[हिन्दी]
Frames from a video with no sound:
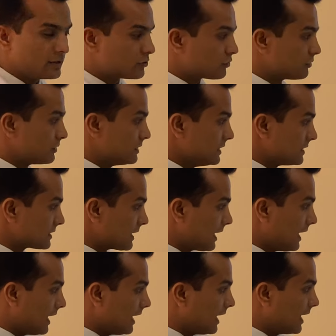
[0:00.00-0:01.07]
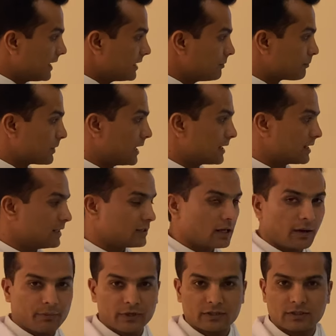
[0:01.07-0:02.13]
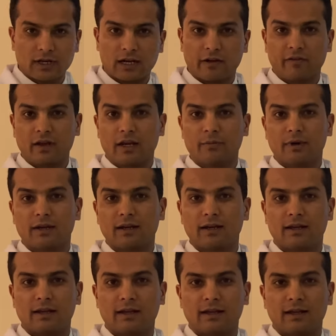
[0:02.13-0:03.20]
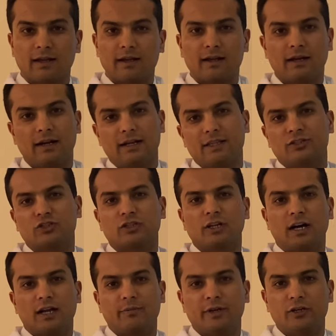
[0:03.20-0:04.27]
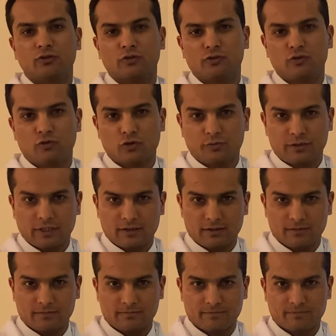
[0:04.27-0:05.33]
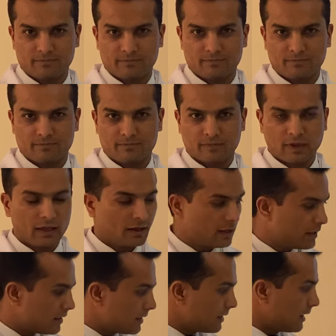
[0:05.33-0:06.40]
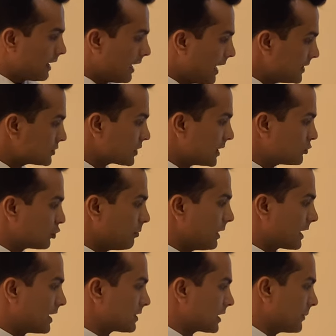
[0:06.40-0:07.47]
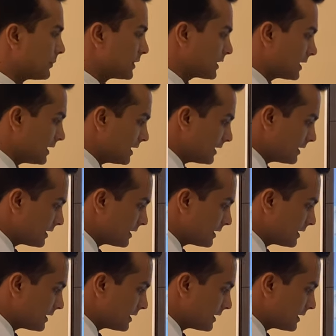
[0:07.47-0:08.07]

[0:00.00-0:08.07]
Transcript: so these all important topics are available at the chinar medicos youtube channel aaj ka jo hamara topic hai